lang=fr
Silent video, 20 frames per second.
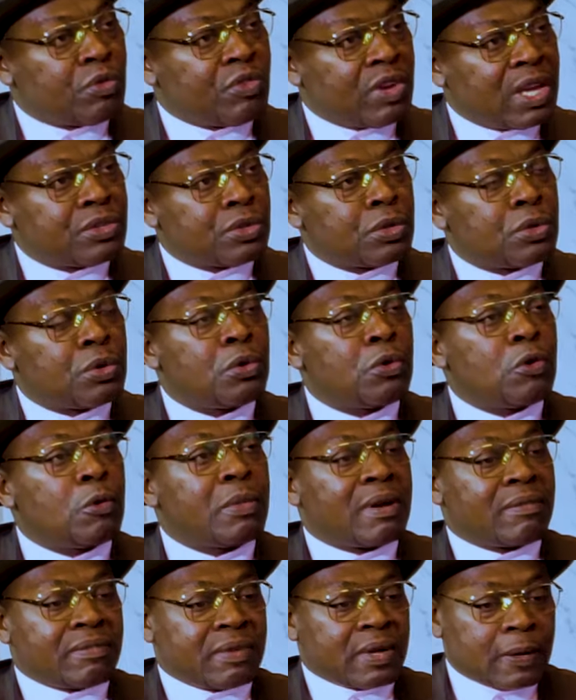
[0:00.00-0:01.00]
se verse de l'eau,
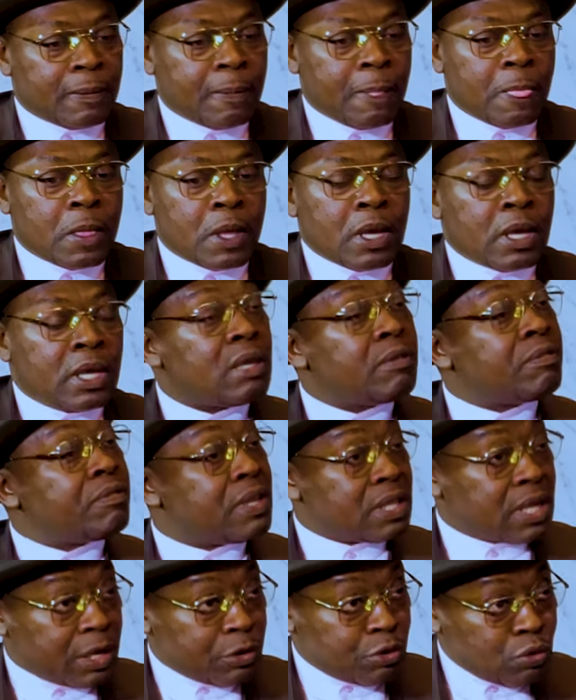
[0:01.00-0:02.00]
mais enfin, il
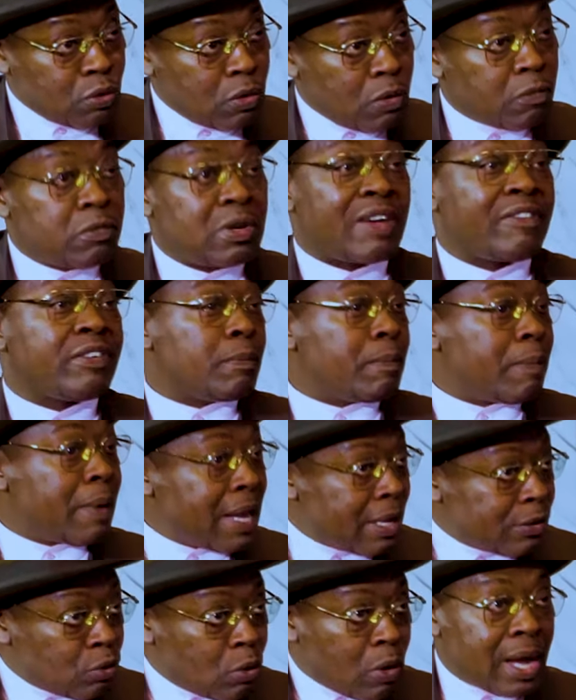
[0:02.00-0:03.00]
fait très chaud, vous n'avez
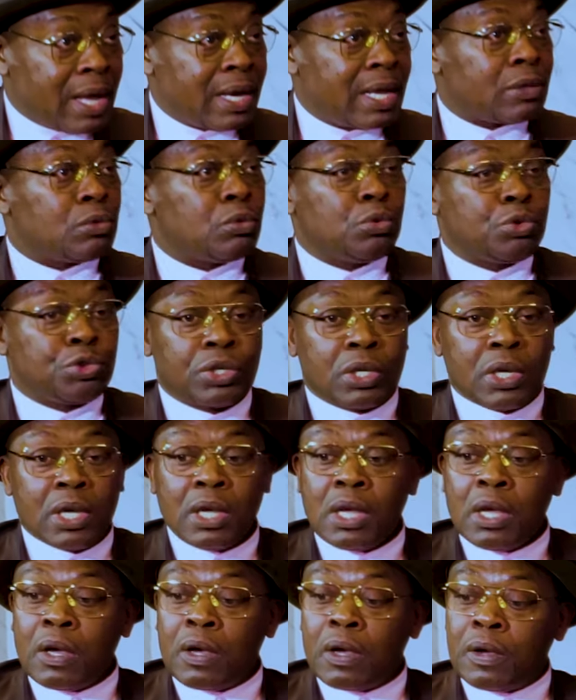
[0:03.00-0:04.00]
pas droit à la douche,
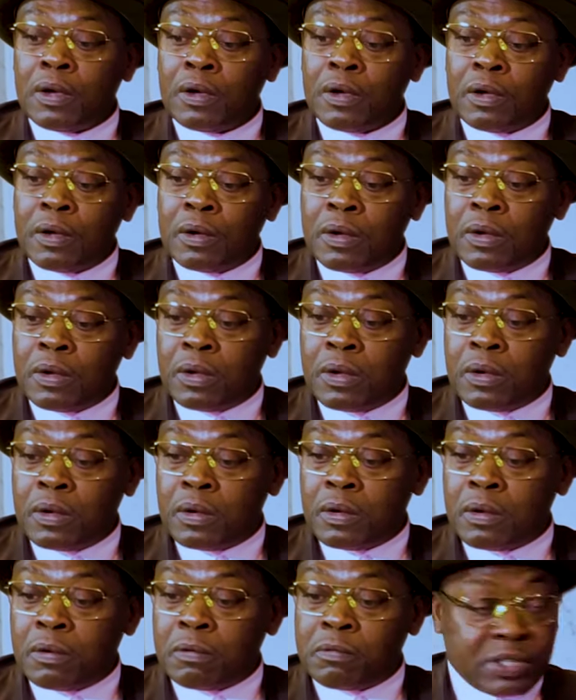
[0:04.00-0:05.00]
euh,
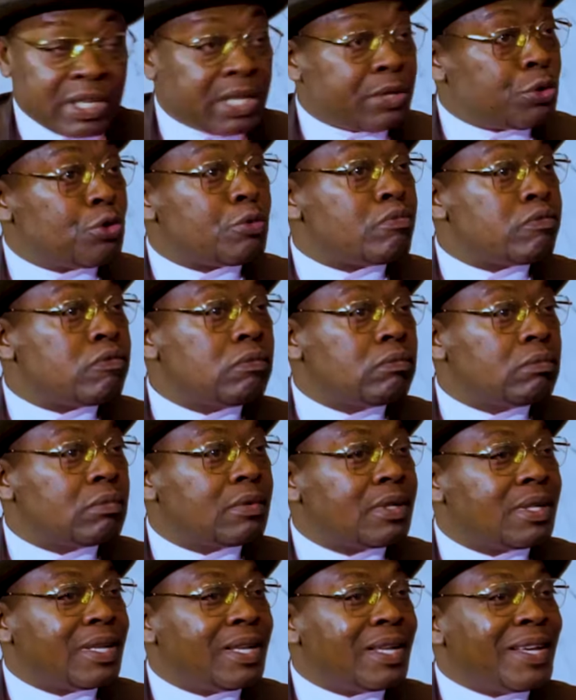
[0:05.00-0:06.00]
euh, vous êtes debout.
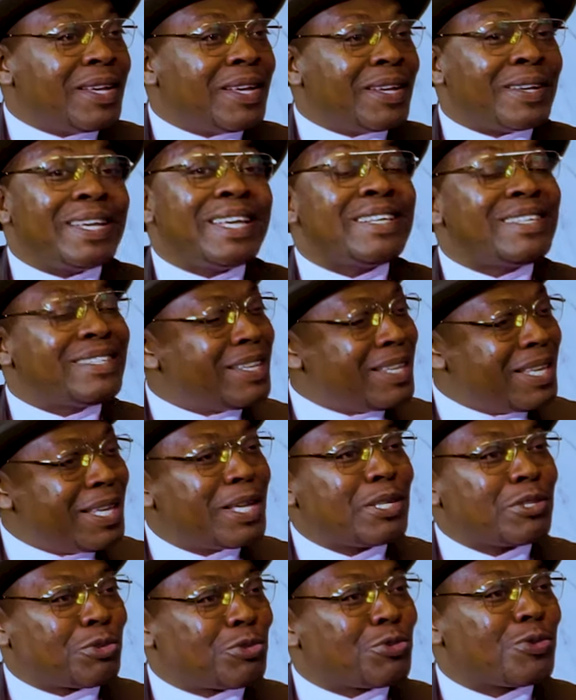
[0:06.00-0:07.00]
essayez
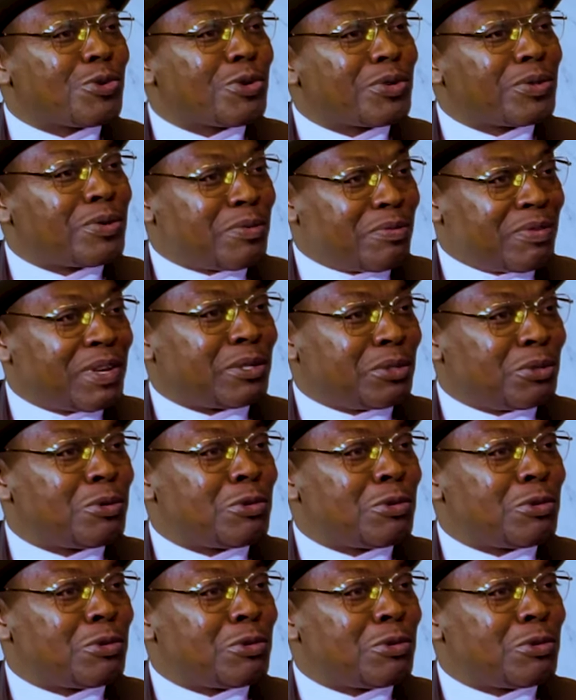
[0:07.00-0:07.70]
un jour de faire